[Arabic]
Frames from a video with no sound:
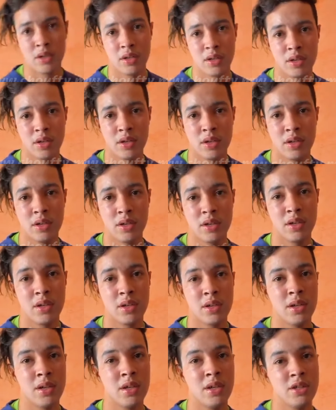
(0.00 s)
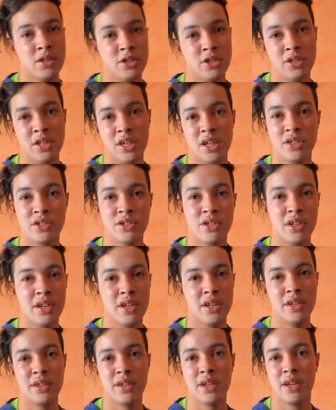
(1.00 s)
عاود لي شي حاجه
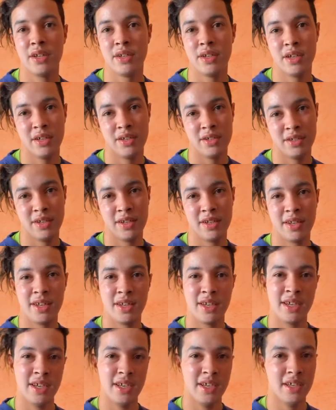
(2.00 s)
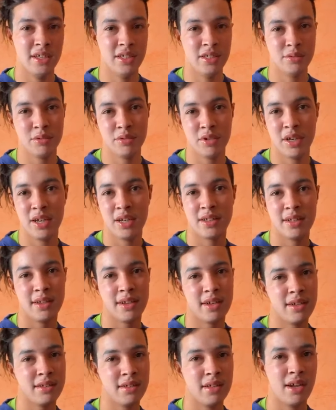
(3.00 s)
الحنانان
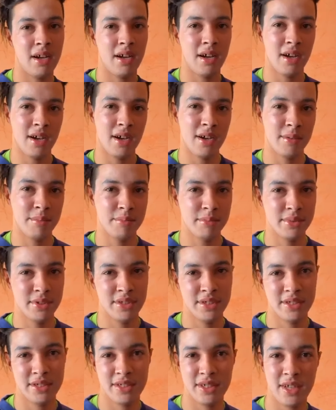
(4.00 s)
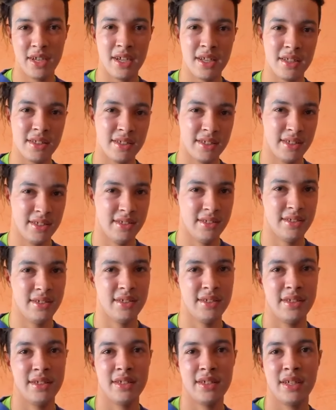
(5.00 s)
الحليبات القطعة بنينات
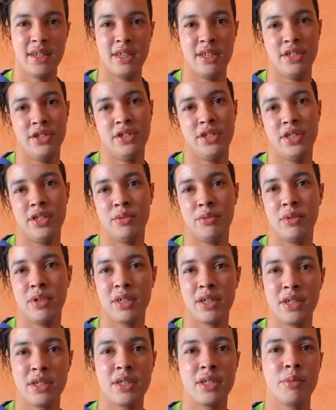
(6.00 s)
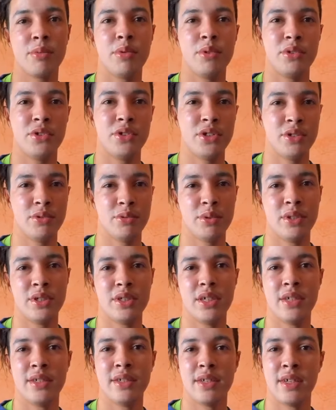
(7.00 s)
ديسير العشيوة كنصيبو العشيوة
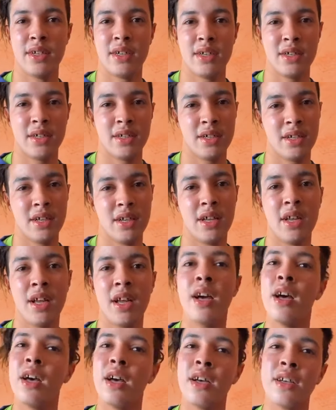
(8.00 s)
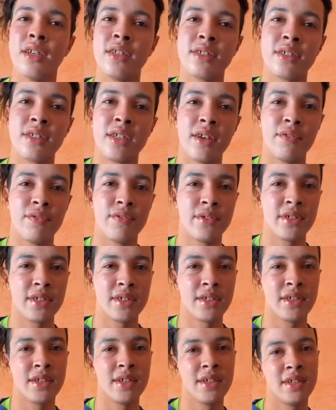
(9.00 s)
ديالنا
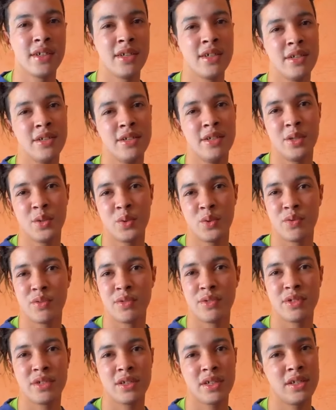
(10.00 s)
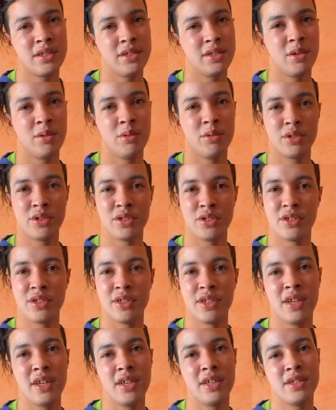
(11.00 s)
صافي نعسو حتى كنسالو داك
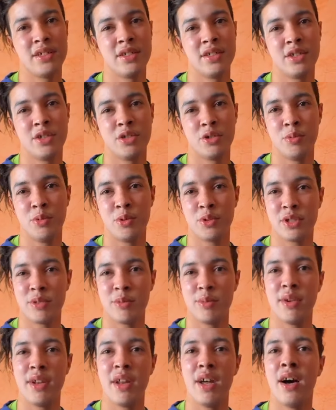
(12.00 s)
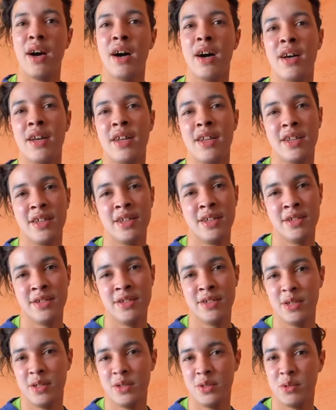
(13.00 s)
الشاي نجمعو الطبلة
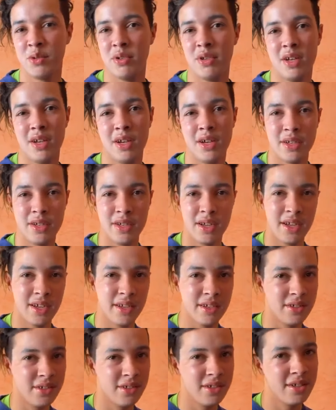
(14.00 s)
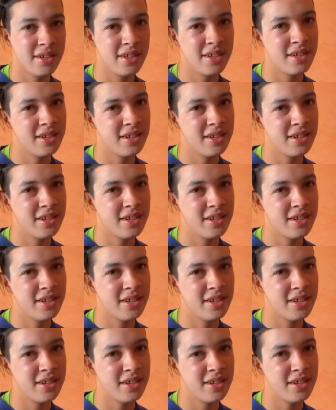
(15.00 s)
نعسو الحنان